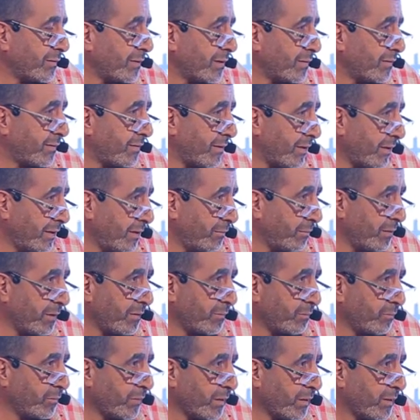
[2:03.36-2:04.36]
السليمه
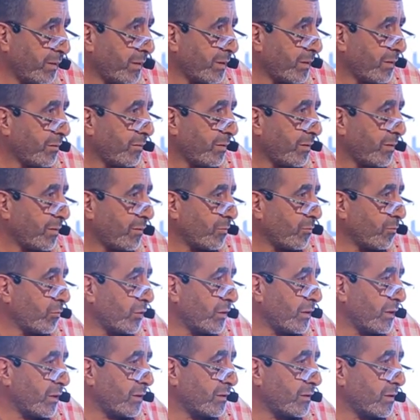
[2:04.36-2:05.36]

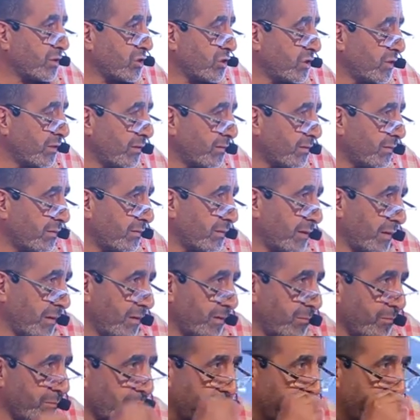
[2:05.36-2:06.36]
والتشخيص
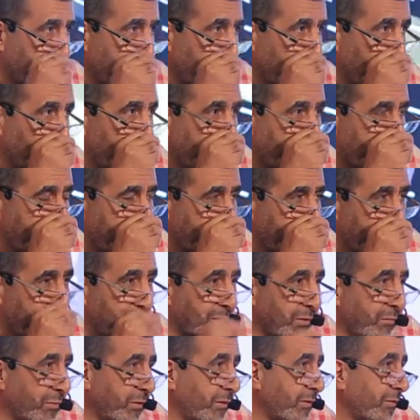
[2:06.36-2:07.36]
السليم التوعيه
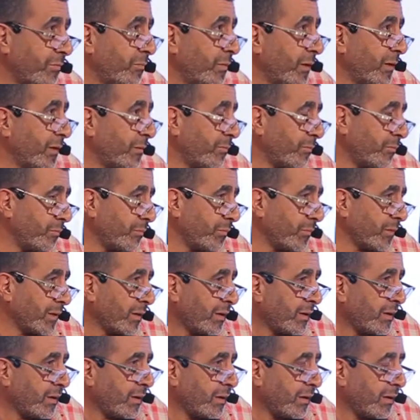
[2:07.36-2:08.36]
السليمه بالنسبه
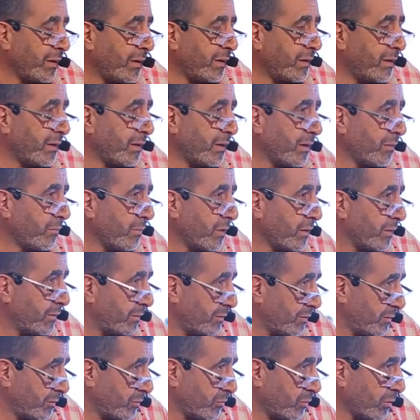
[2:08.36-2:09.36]
للمريض
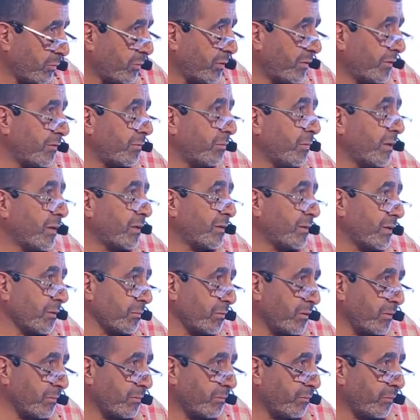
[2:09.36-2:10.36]
وبالنسبه
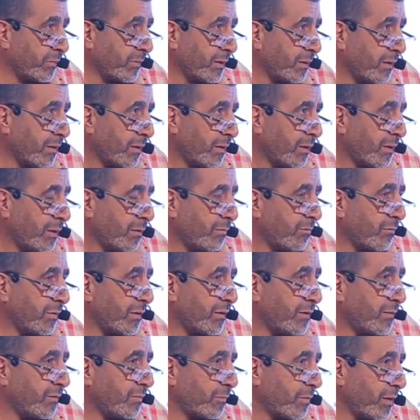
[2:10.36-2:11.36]
للطبيب
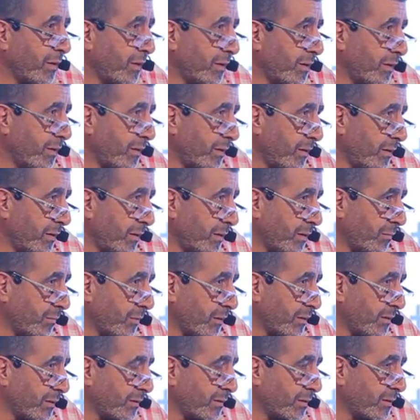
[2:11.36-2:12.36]
بالنسبه
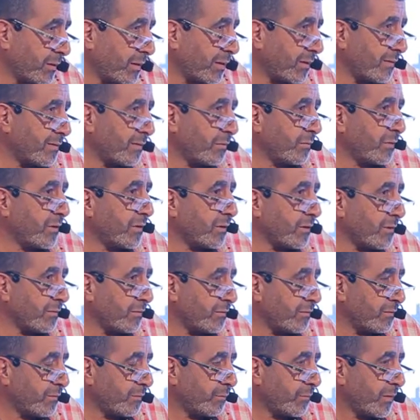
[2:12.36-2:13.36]
للمريض لازم
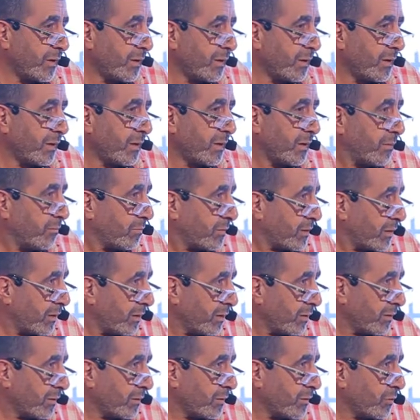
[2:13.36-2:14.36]
يعرف امتى
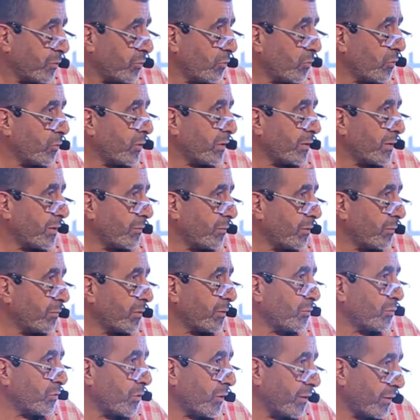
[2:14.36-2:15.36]
يروح لطبيب
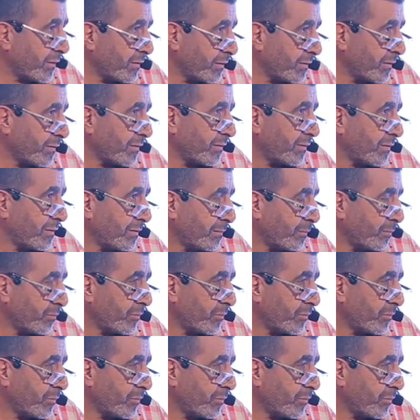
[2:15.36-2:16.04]
المتخصص